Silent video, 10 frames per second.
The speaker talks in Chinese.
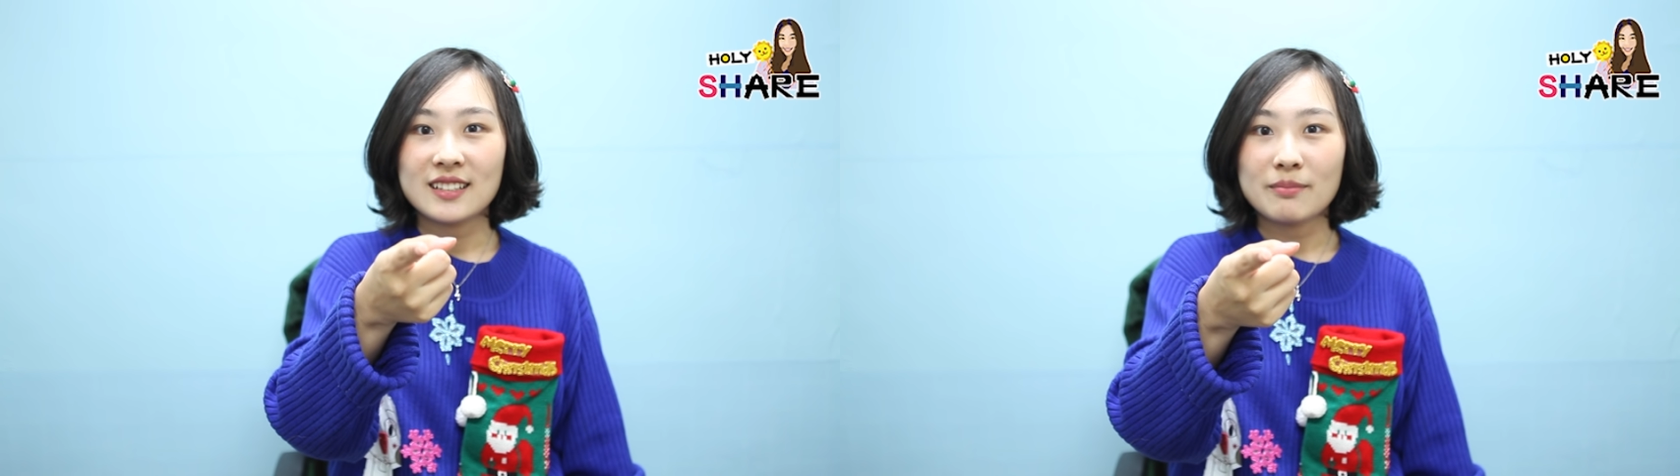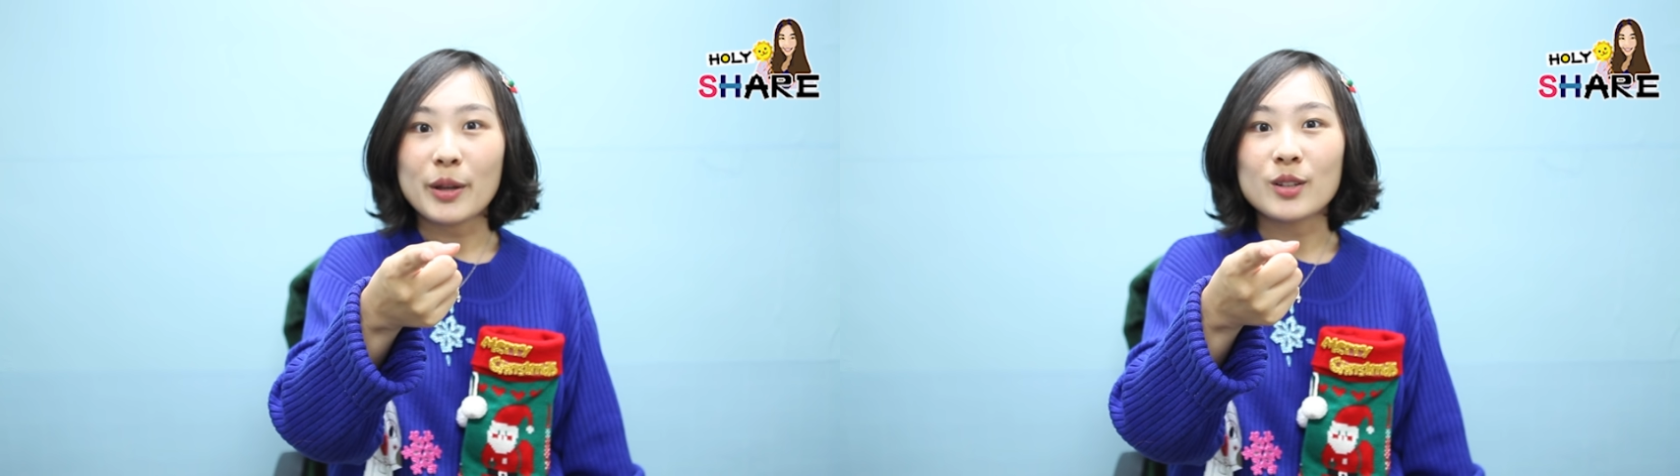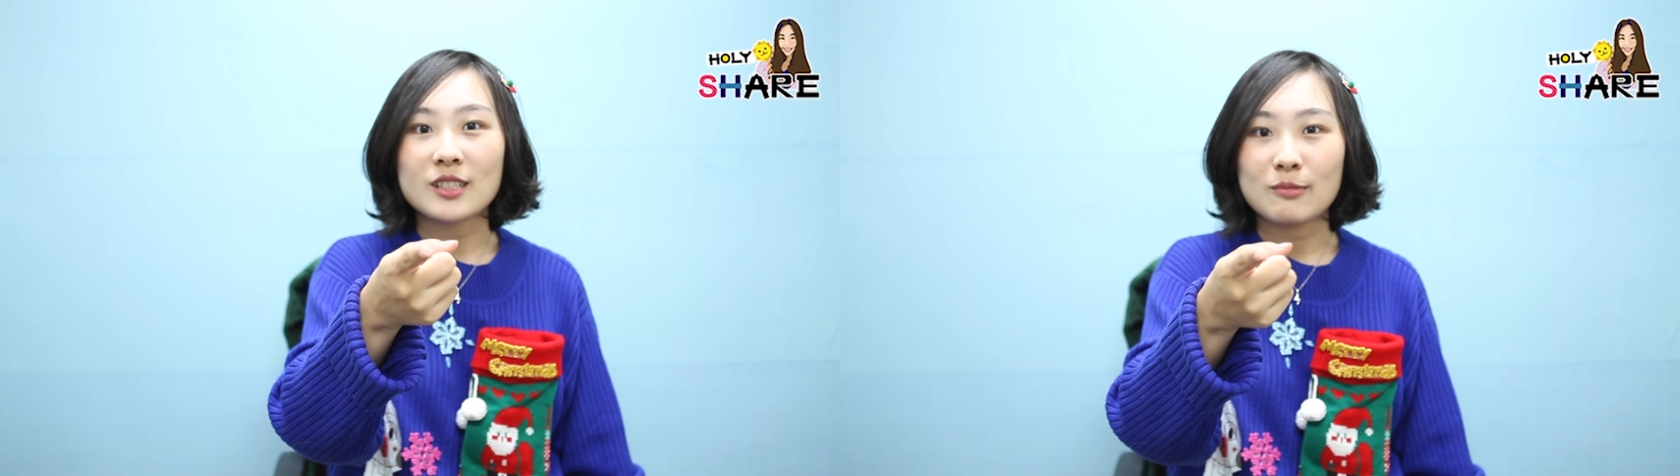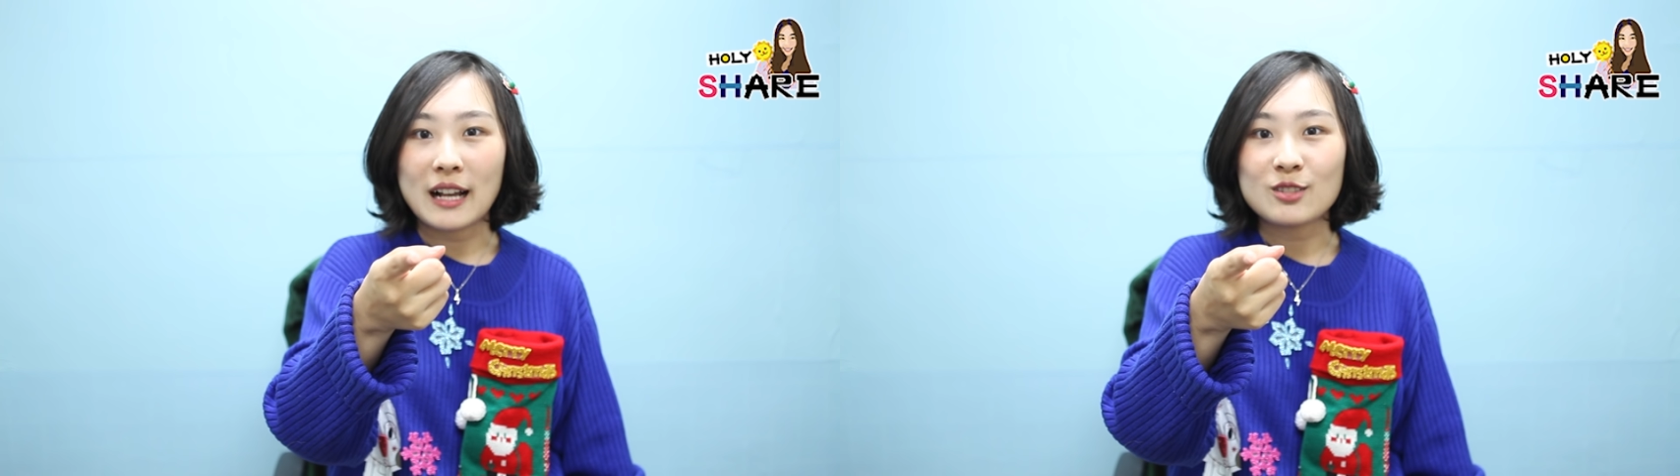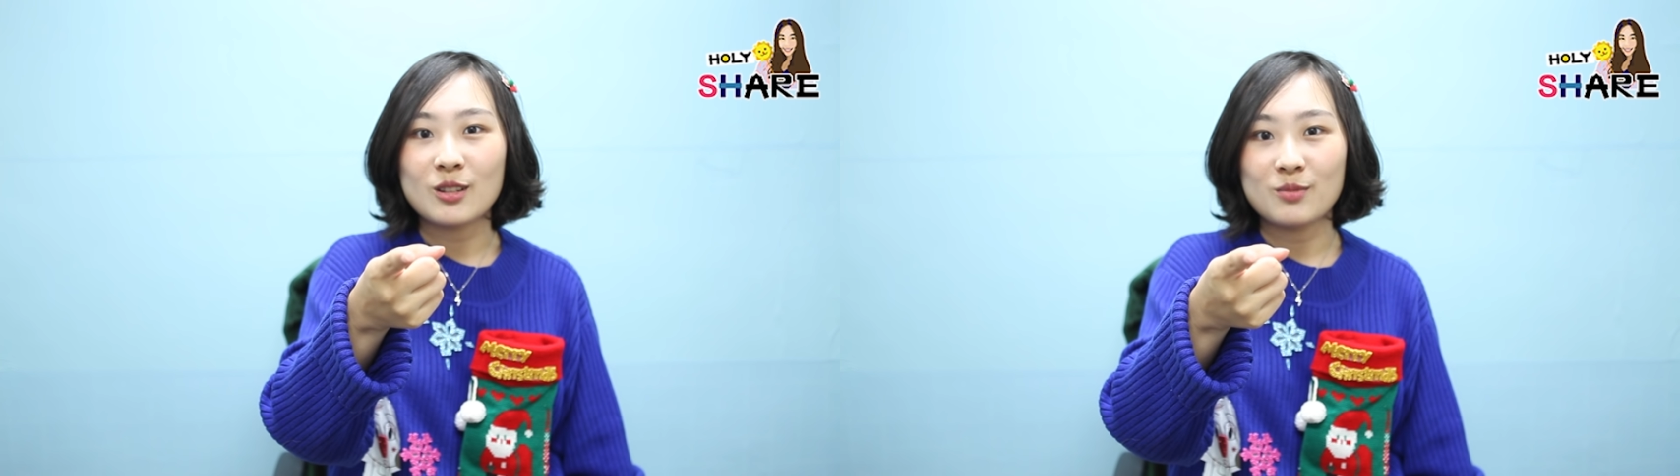没有十八
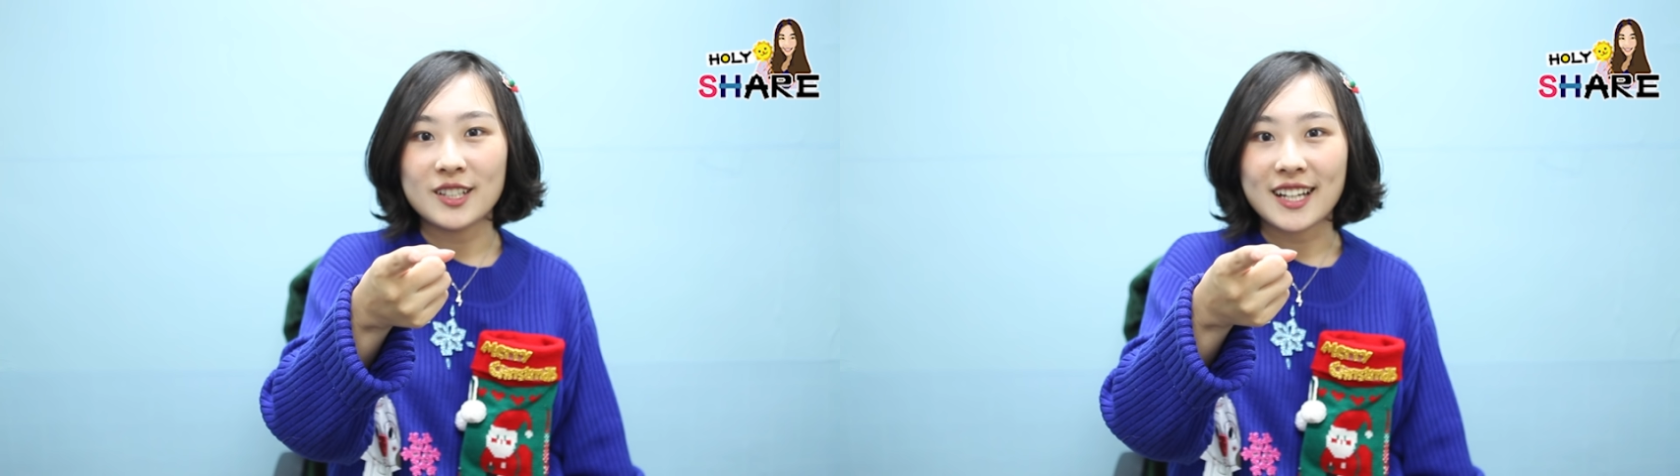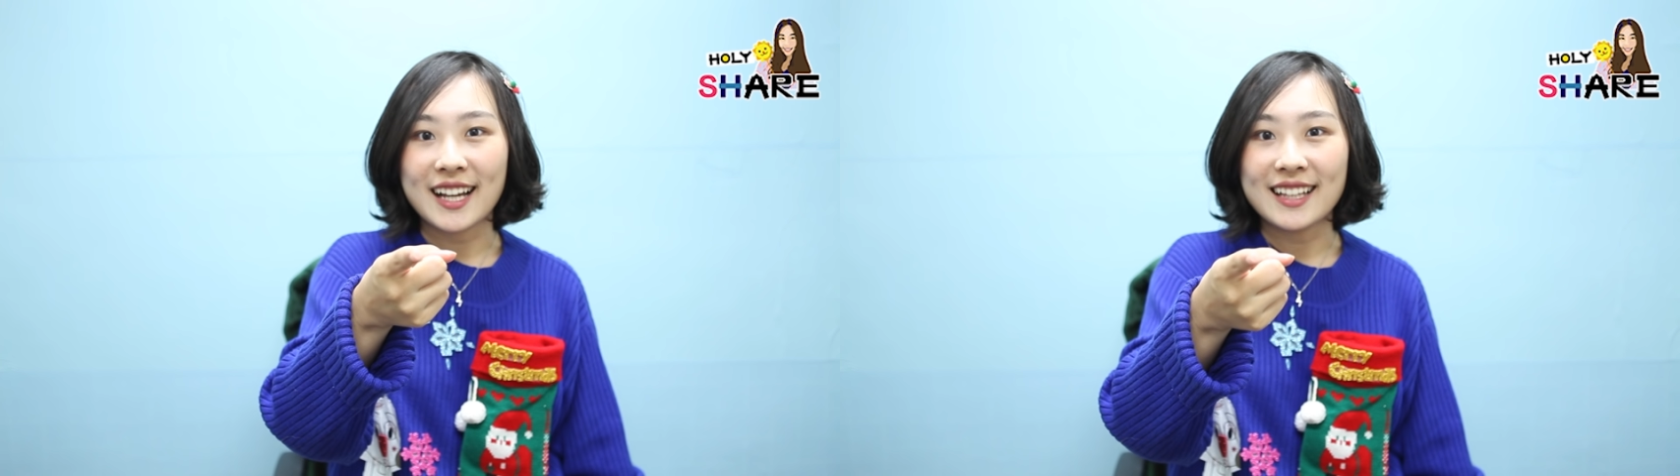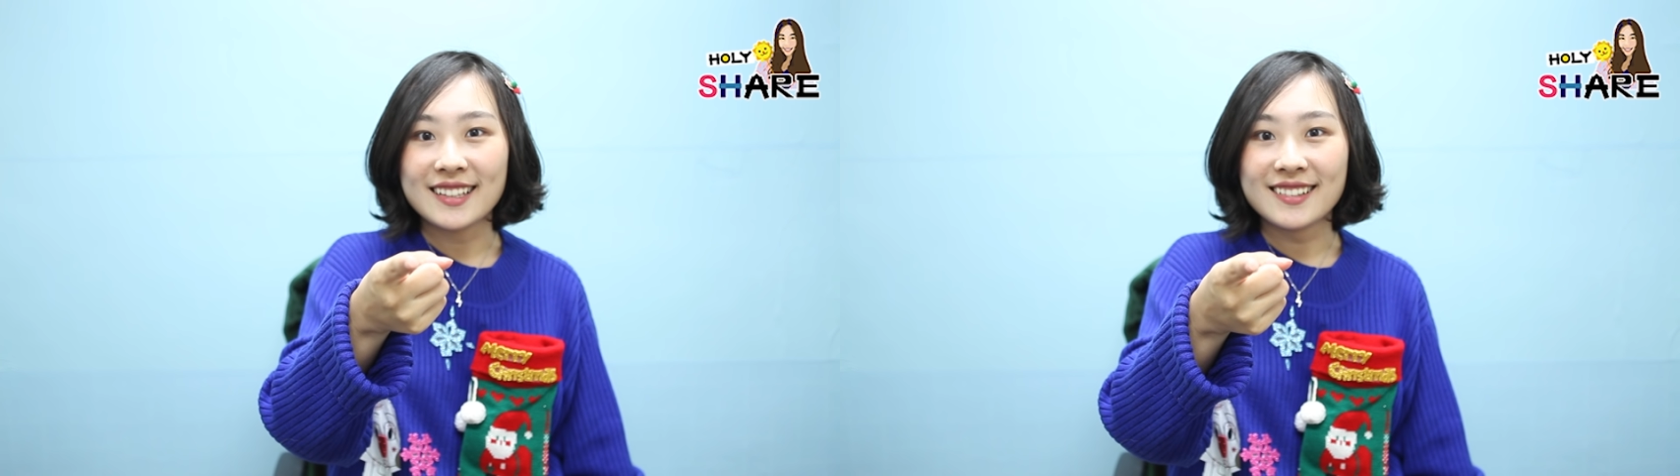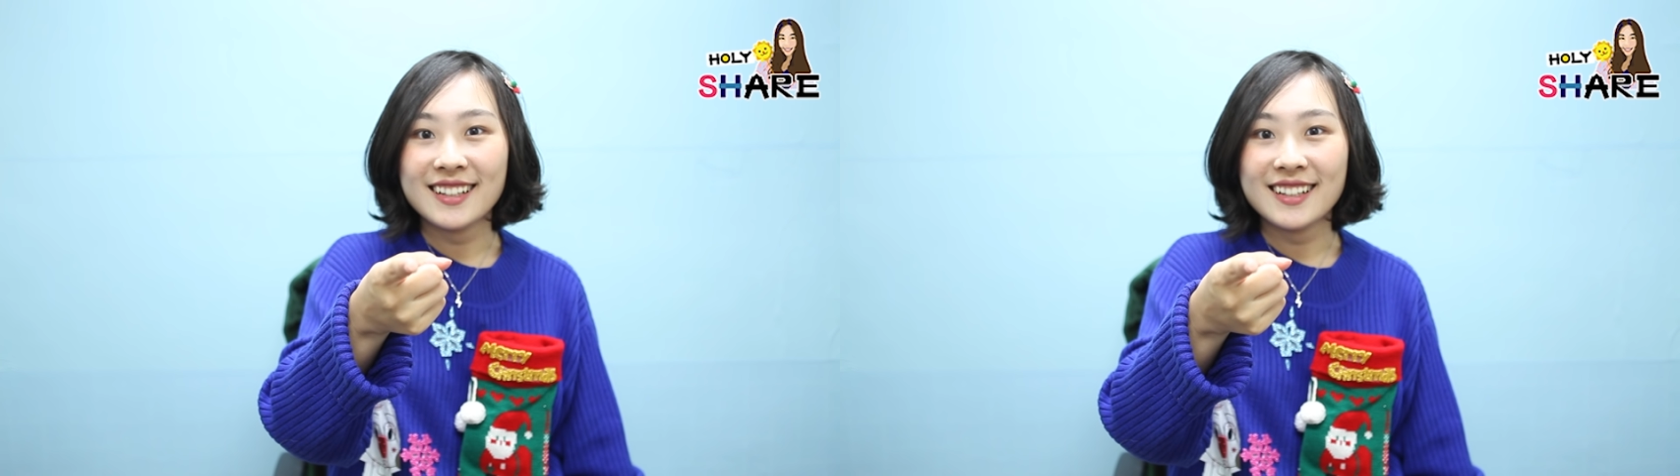岁不能看哦。